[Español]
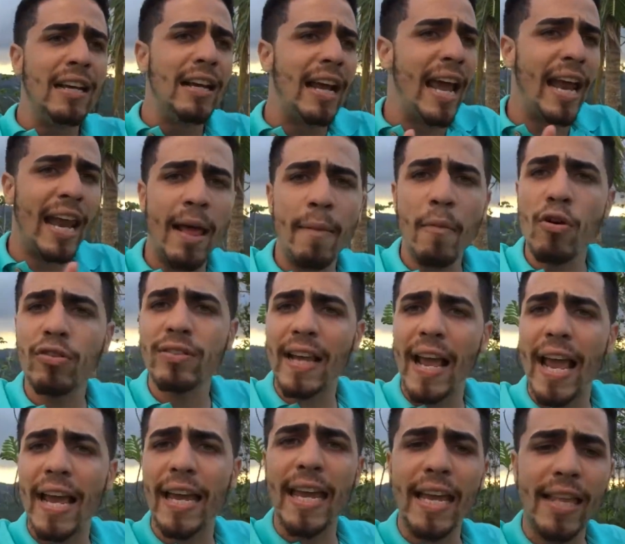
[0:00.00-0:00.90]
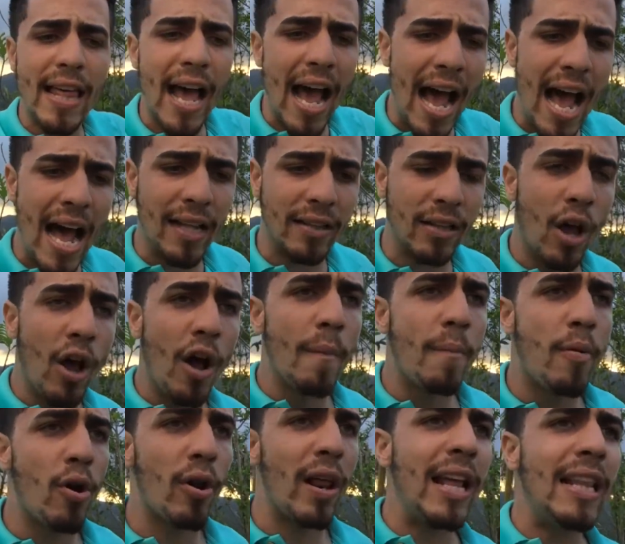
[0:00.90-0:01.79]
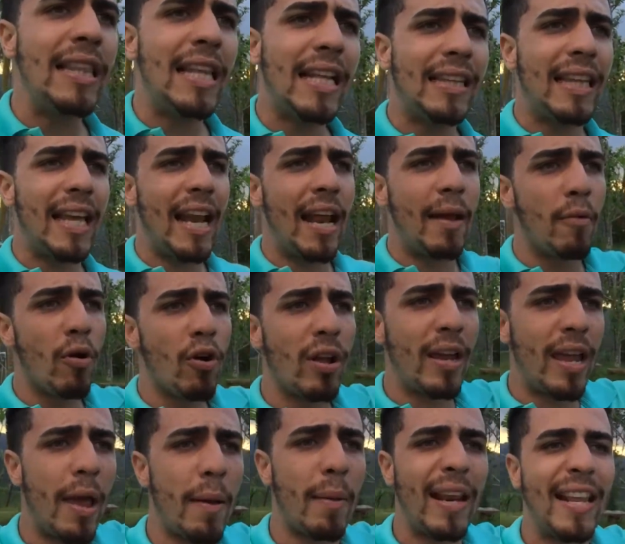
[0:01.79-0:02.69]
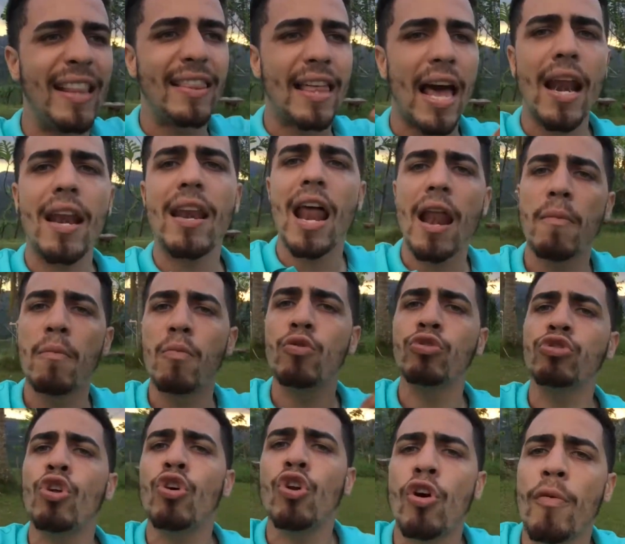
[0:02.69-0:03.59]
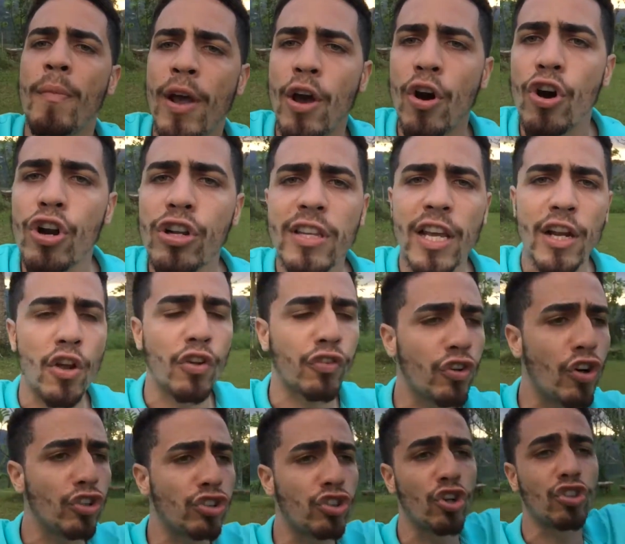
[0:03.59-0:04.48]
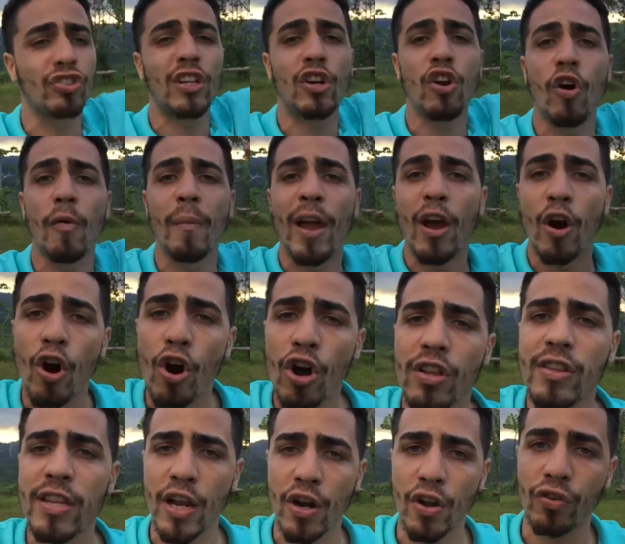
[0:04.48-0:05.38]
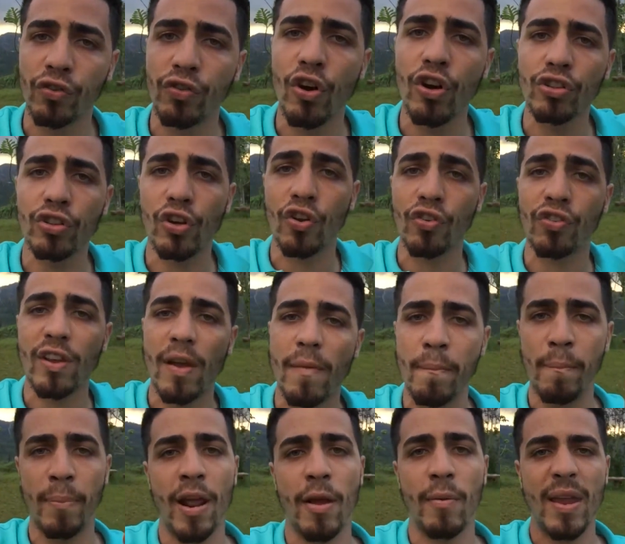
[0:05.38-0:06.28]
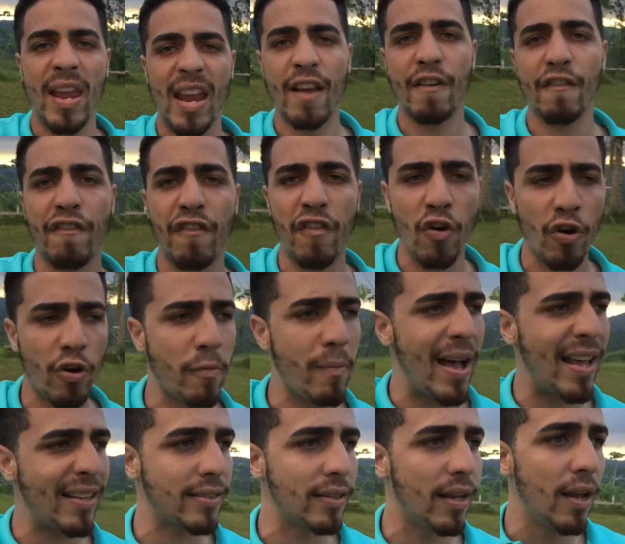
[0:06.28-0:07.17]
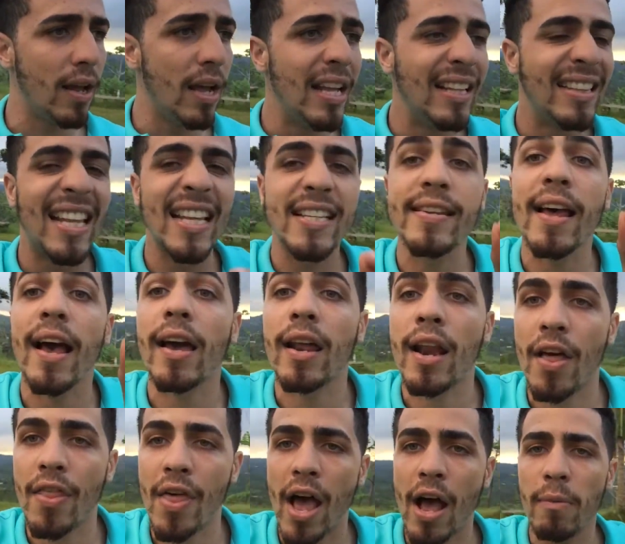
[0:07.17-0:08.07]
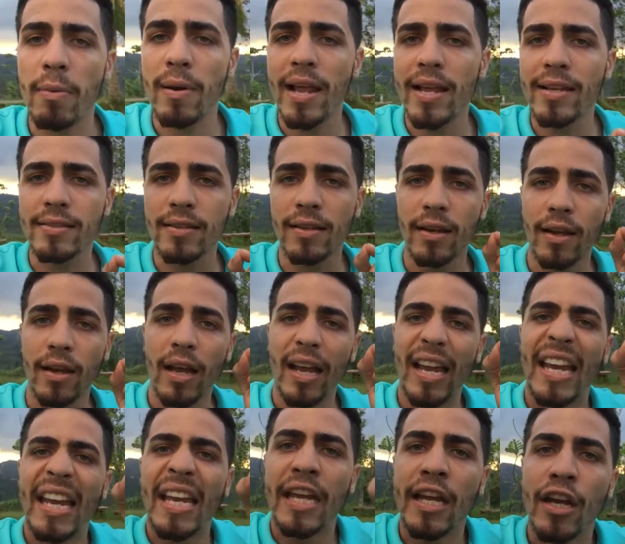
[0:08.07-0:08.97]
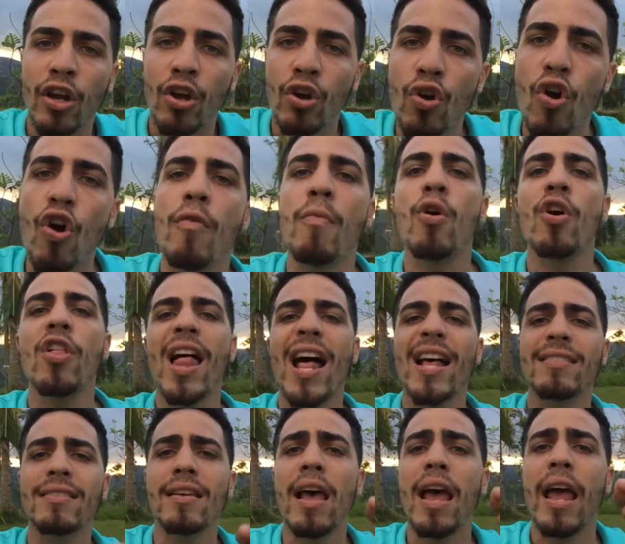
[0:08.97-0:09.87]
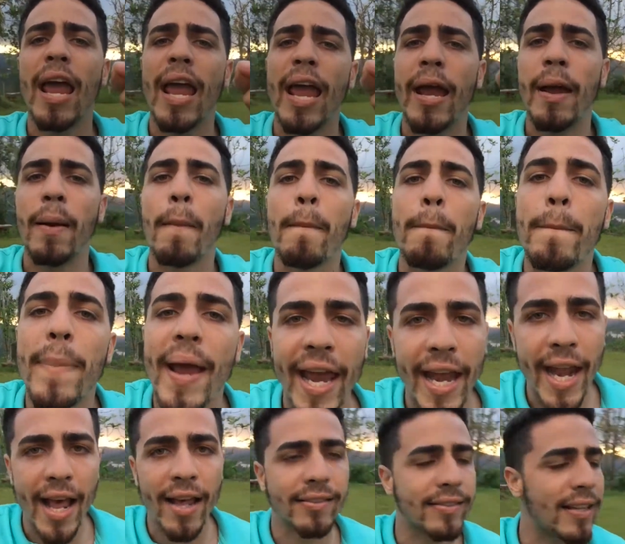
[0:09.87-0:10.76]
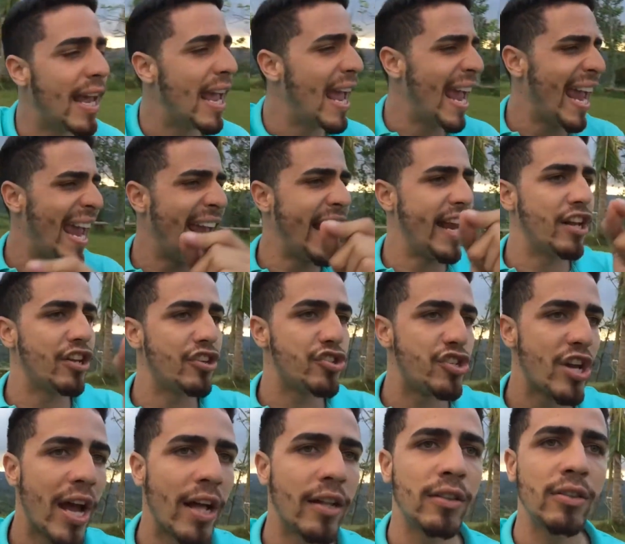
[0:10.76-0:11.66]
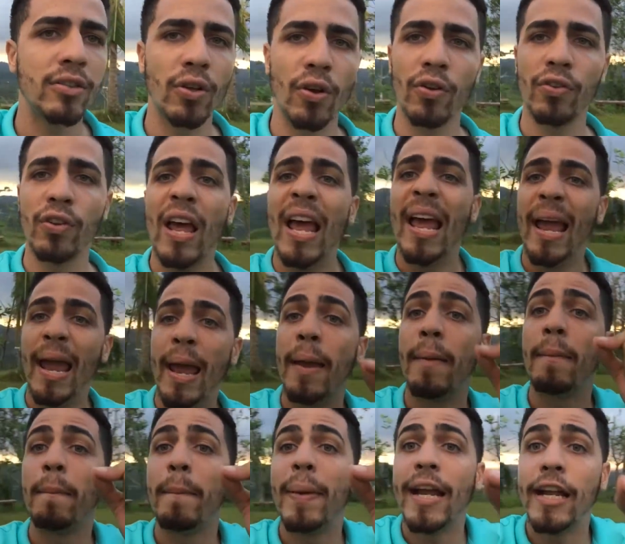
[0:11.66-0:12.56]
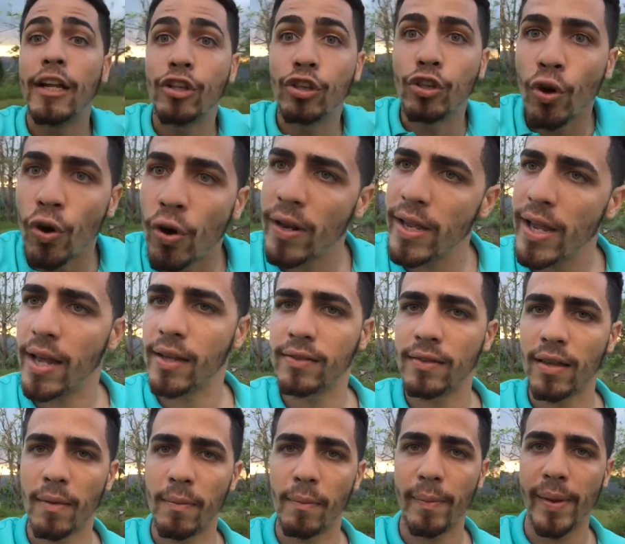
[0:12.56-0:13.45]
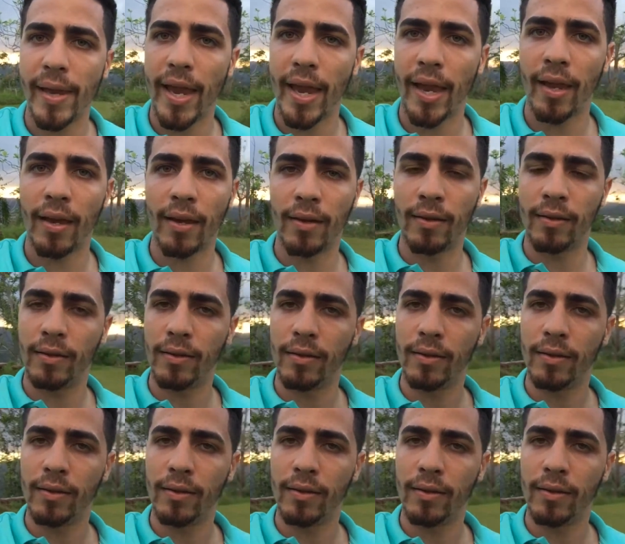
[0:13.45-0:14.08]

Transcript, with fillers: Queremos equidad, por ende tenemos que brindarle al mundo lo mejor de nosotros y lo mejor de nosotros siempre viene en formas desagradables, incómodas, en penas, en llantos, en victorias también.